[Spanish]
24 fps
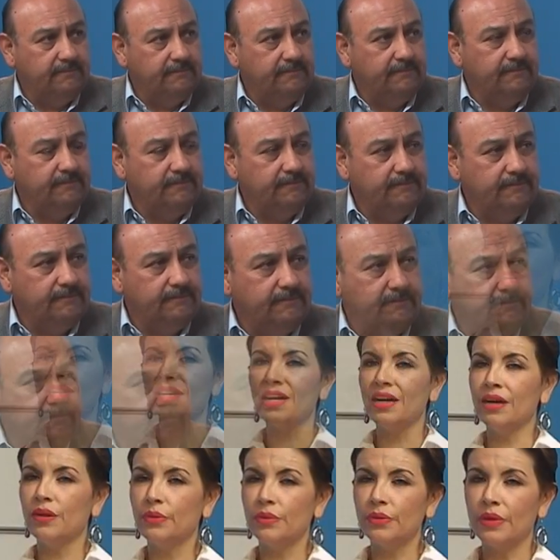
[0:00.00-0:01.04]
Me
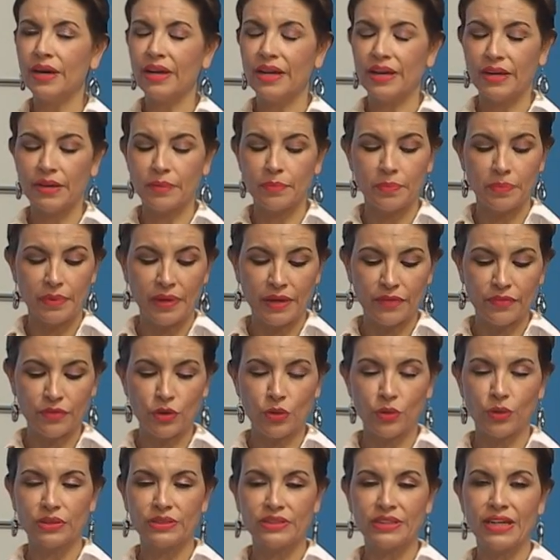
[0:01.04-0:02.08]
decía eh, previo
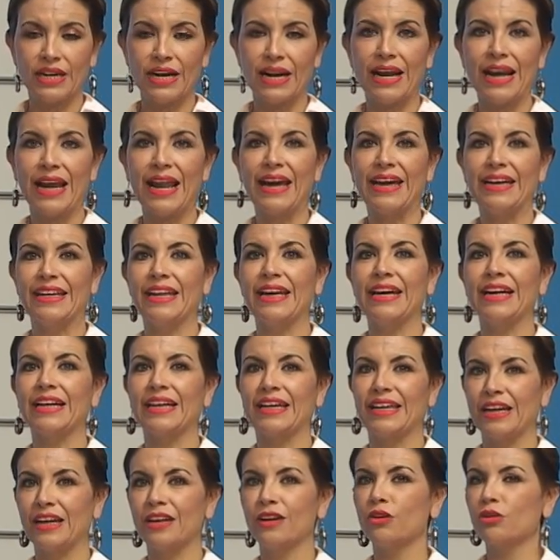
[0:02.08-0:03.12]
a entrar al aire
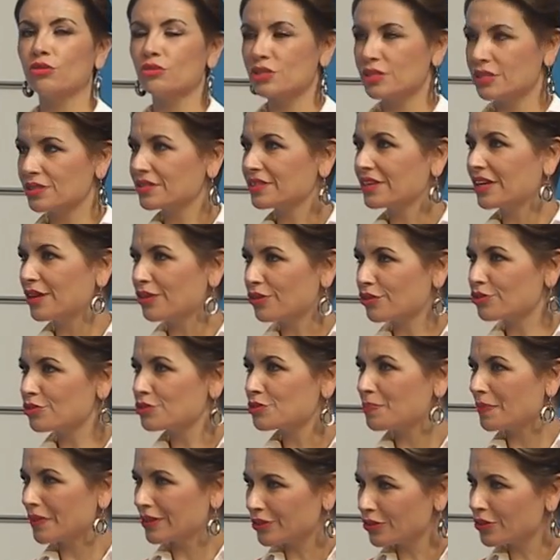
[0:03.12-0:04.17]
que los, que los
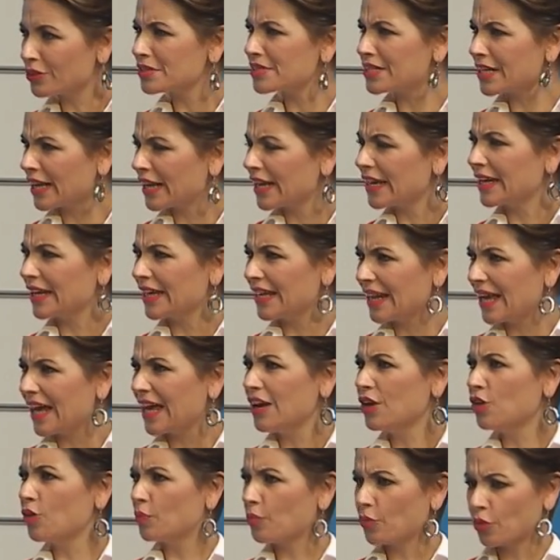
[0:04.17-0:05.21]
patrones en
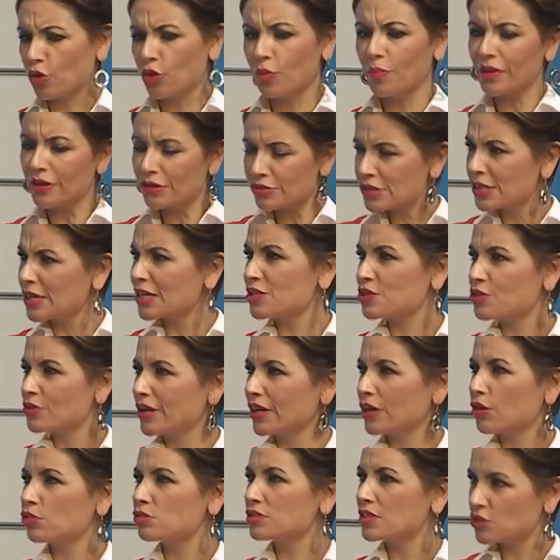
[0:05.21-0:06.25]
general, o por lo menos en la
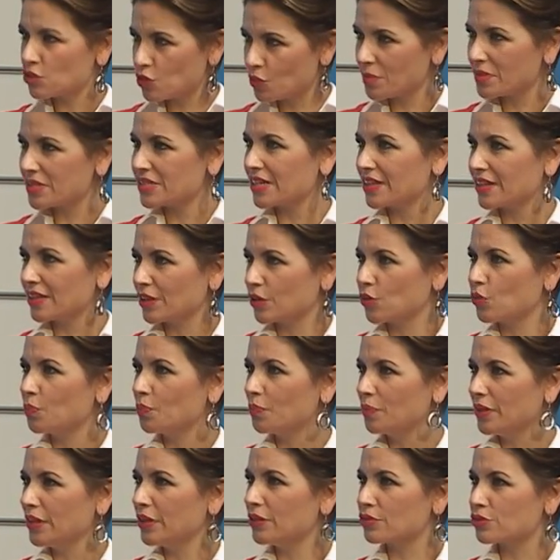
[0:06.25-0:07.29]
zona costa, son bastante
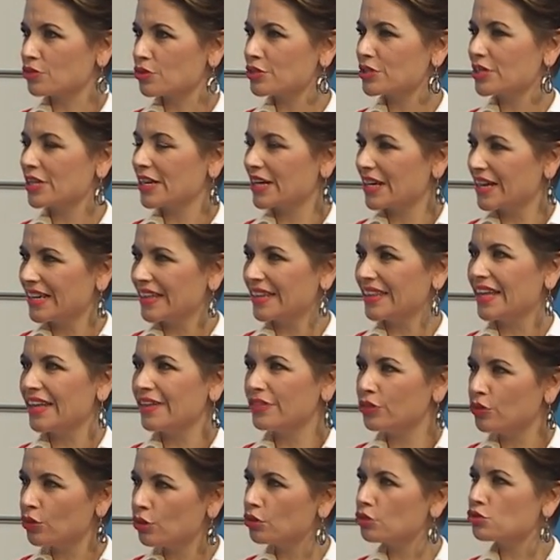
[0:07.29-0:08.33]
cumplidos. Así en
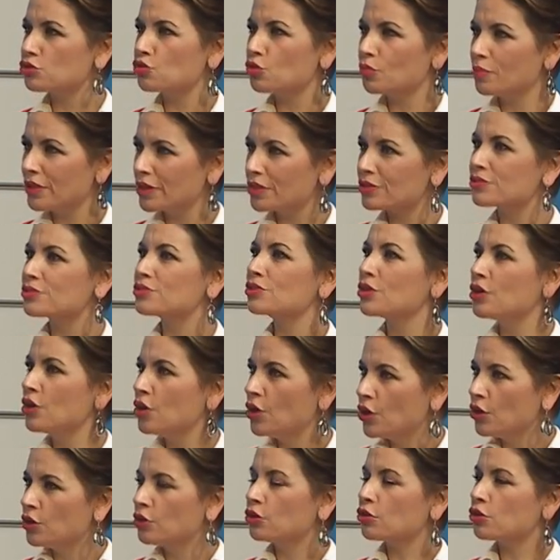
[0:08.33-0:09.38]
realidad los números
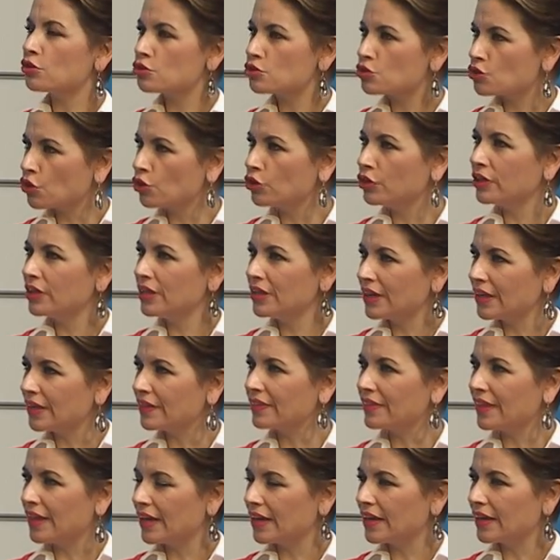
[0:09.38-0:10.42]
no son
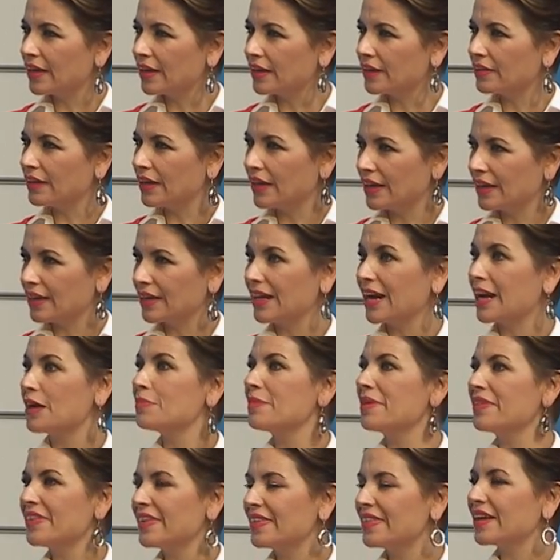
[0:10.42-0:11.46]
de, en gran
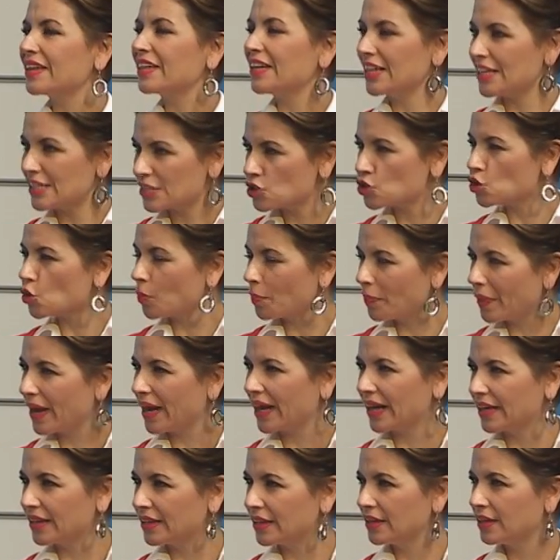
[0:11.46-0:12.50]
medida quienes no
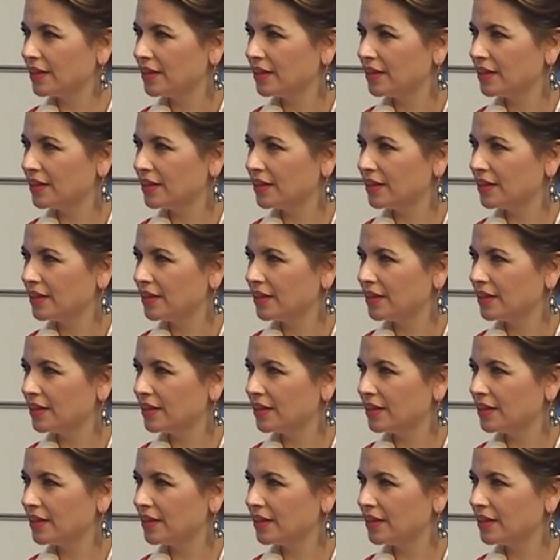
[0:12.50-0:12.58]
pagan.